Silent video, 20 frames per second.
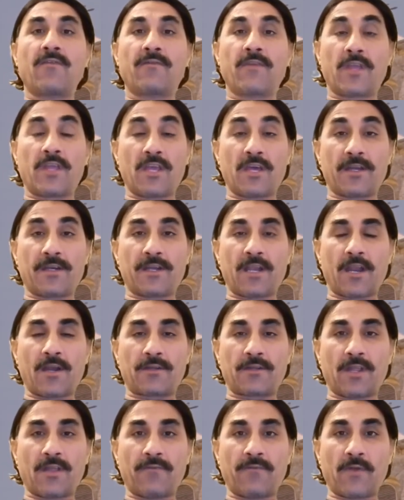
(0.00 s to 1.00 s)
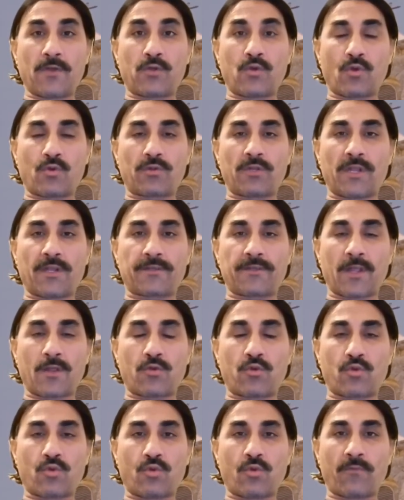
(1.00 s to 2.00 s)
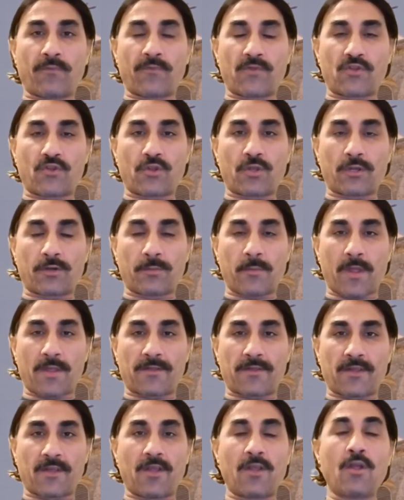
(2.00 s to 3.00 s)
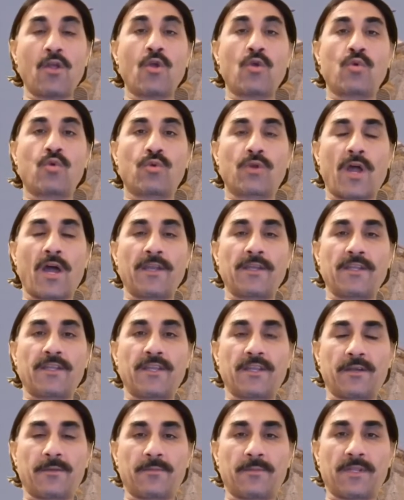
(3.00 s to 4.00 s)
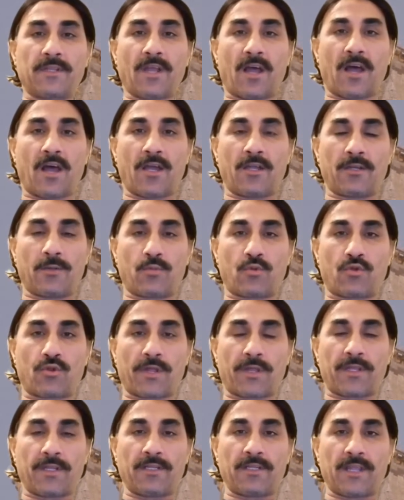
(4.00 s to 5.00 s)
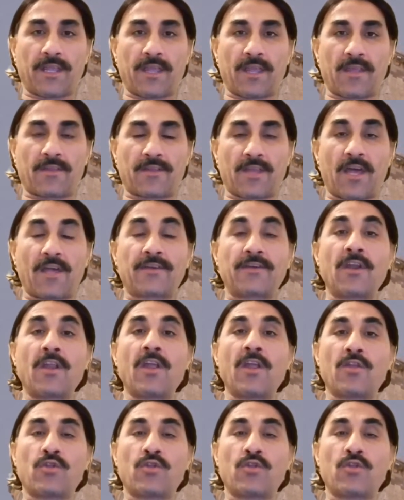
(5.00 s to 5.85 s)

ve yerlerden ve göklerden suyun fışkırması Kur'an-ı Kerim'de de aynı bu şekilde yazar.